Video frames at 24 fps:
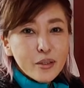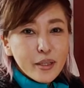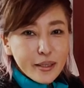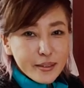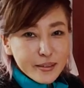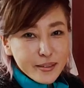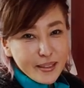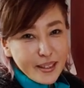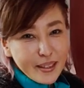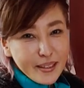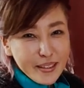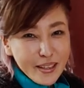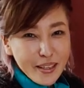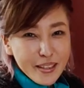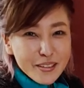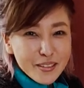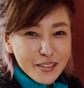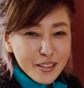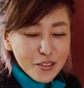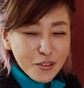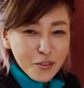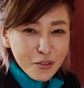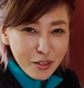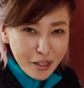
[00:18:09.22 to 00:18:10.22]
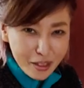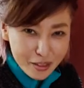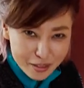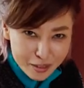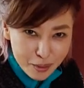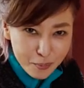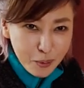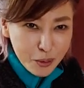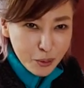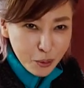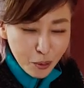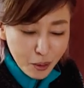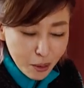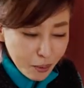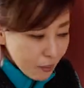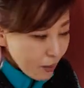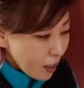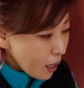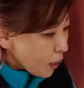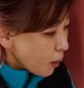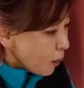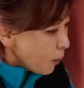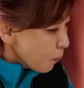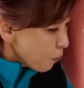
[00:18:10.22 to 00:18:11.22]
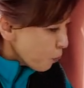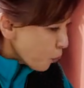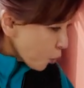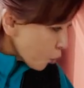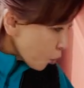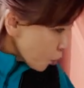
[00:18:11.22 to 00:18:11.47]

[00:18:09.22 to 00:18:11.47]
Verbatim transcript: たくさん飼ってるお客様とかはもう